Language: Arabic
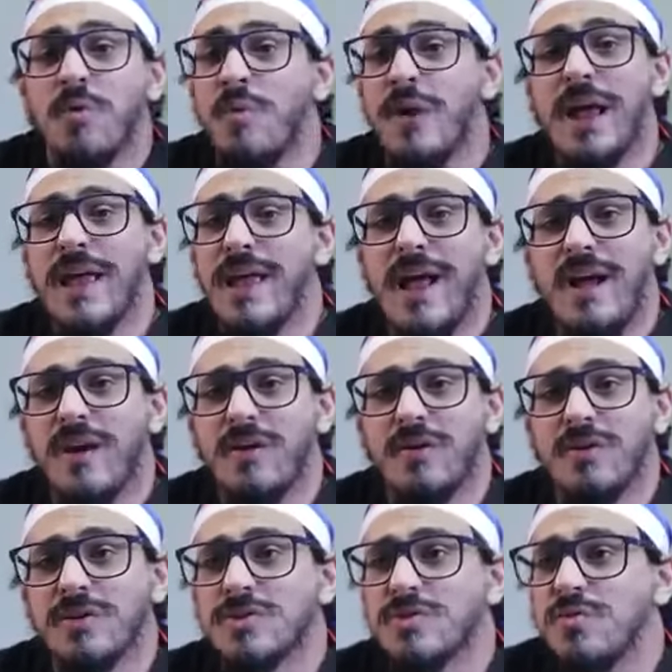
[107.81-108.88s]
ولا اي حاجه
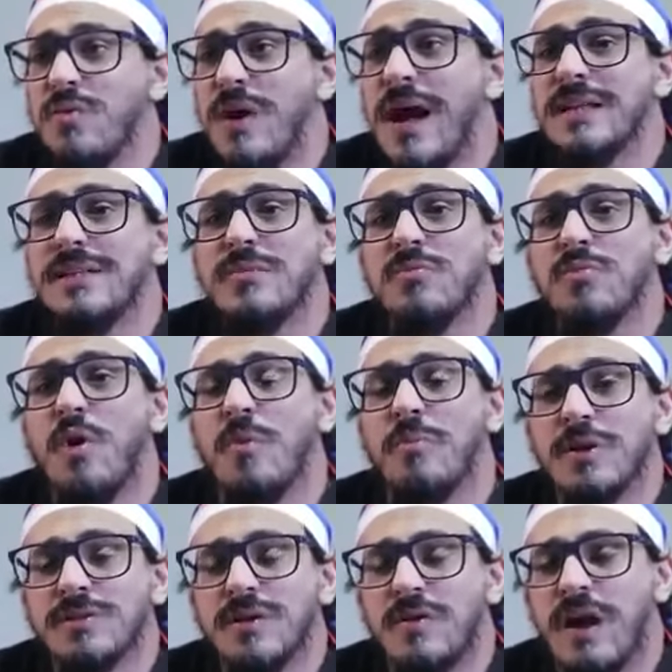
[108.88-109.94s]
خالص وقاعده
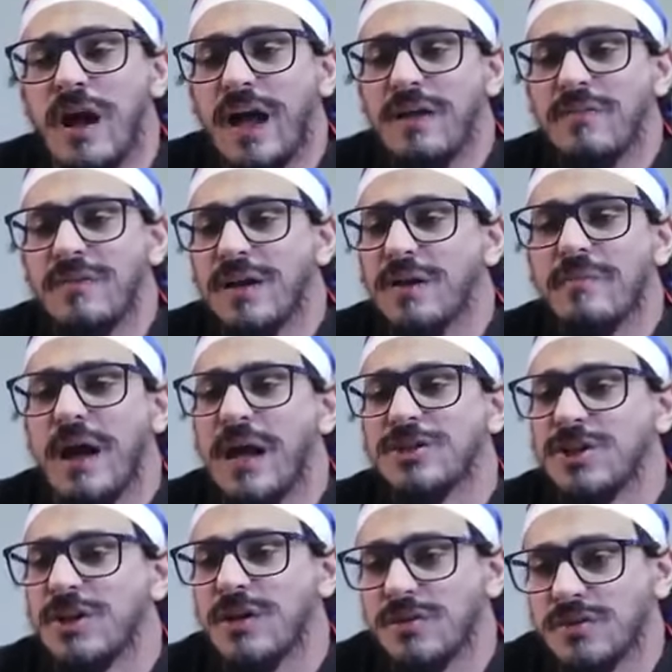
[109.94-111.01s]
محبطه خايفه ان ما
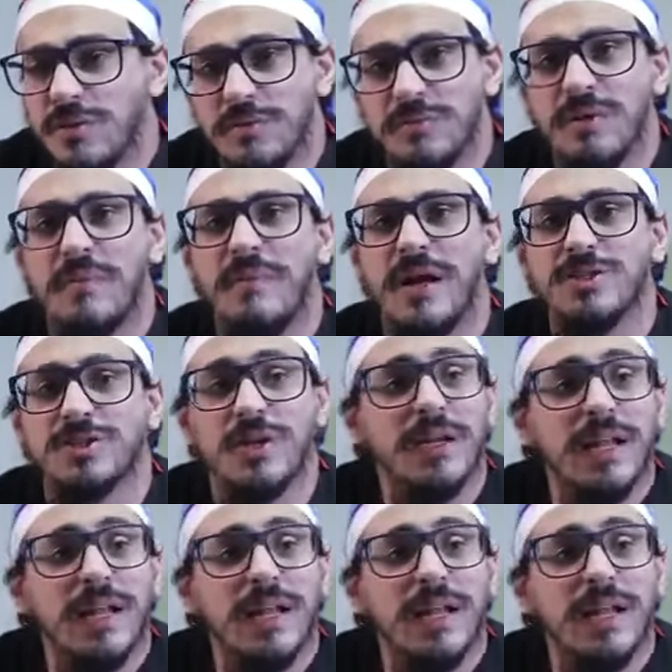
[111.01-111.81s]
حدش هيرتبط بيها ما حدش